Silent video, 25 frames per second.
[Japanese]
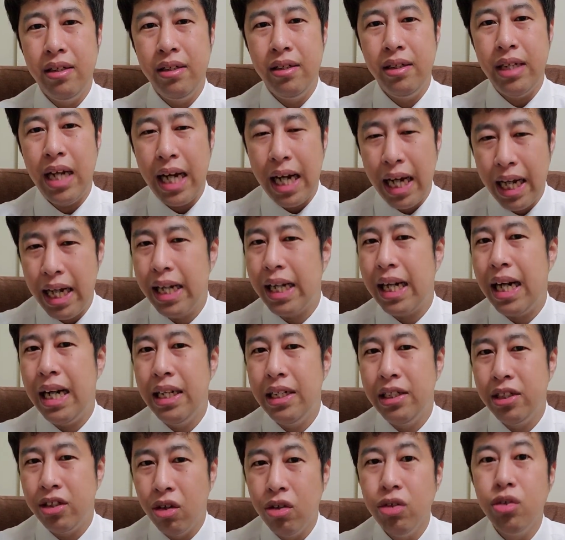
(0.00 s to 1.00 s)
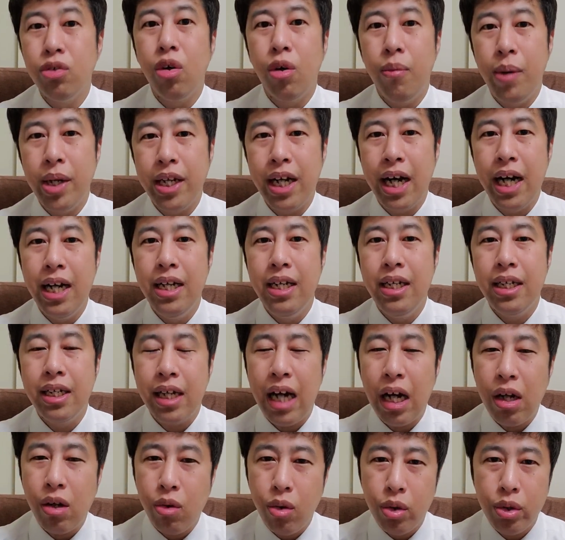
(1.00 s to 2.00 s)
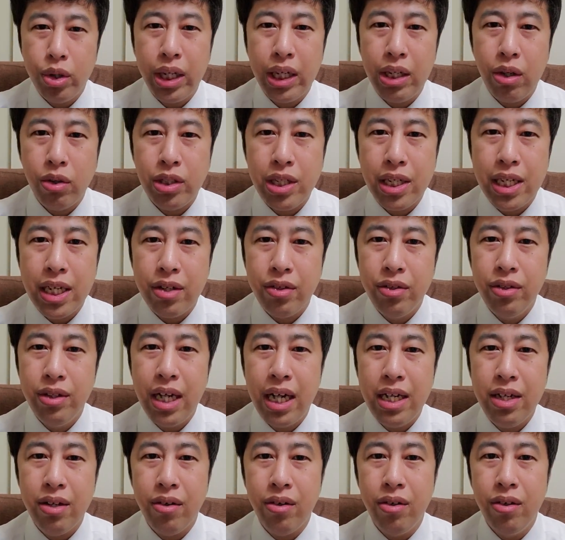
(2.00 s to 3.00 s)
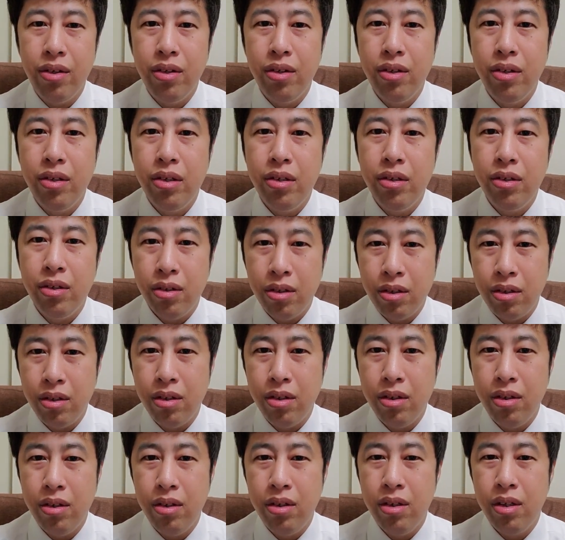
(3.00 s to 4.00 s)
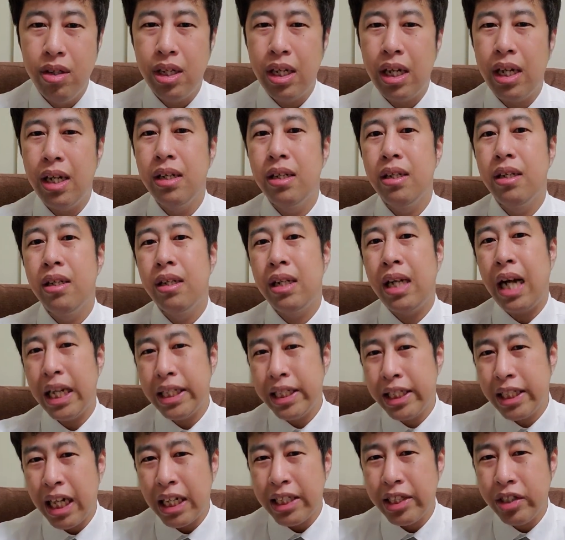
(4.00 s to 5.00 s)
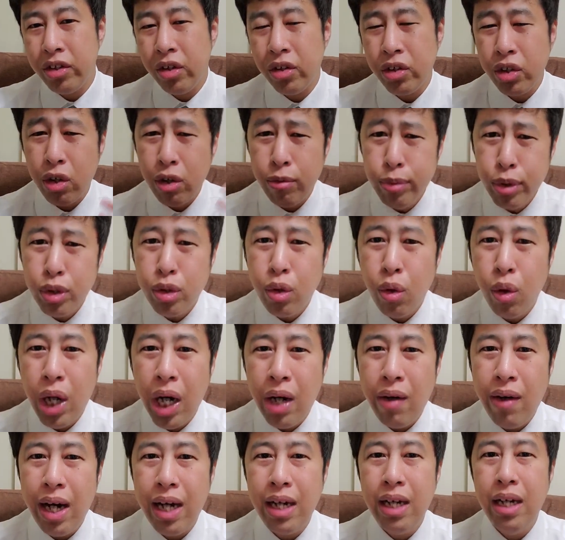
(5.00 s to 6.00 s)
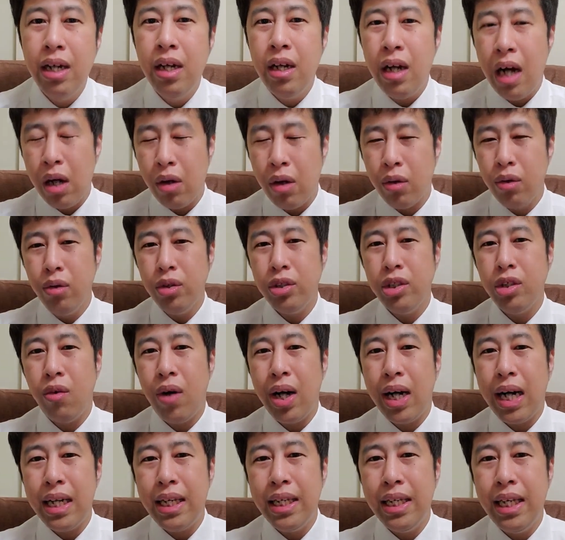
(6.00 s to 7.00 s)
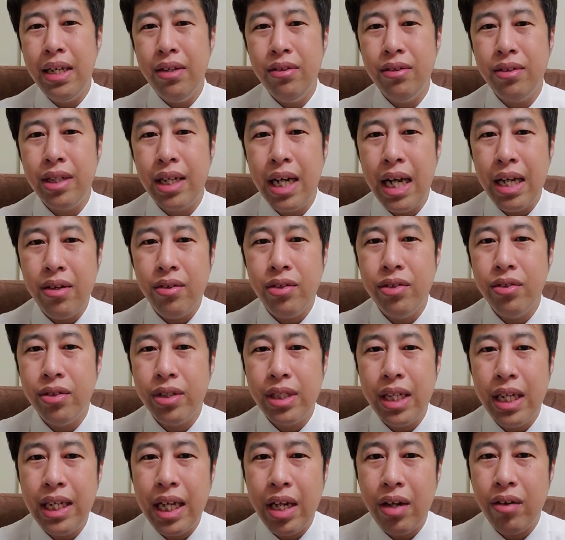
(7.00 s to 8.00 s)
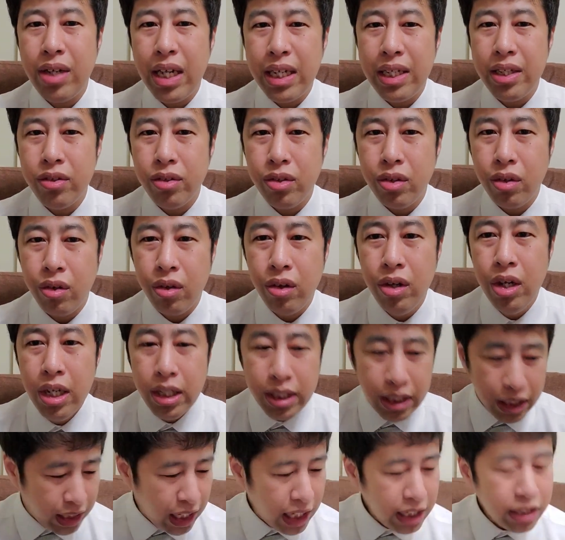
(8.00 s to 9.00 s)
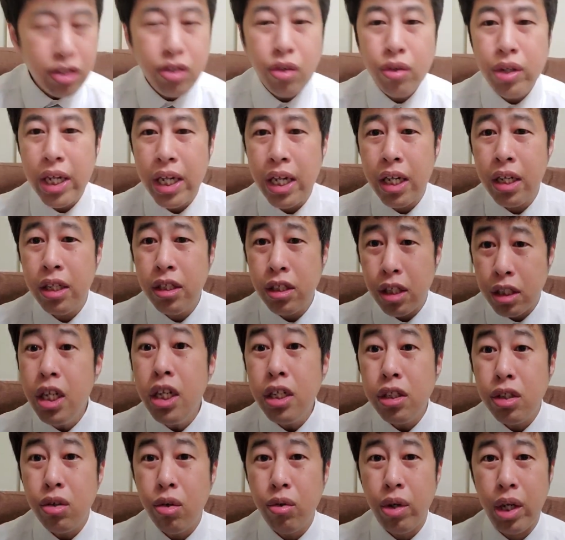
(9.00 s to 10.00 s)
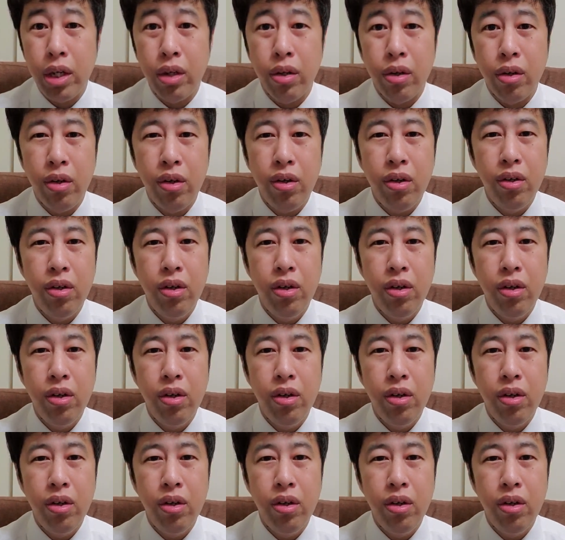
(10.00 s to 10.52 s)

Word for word: なかなかそういうとこまでは学校とかで教えてくんないの。うん。カチカチのその向こう側。あ、この人分かってるけど言ってんだろうなっていうとこ。じゃあテストで、じゃあテストでよ。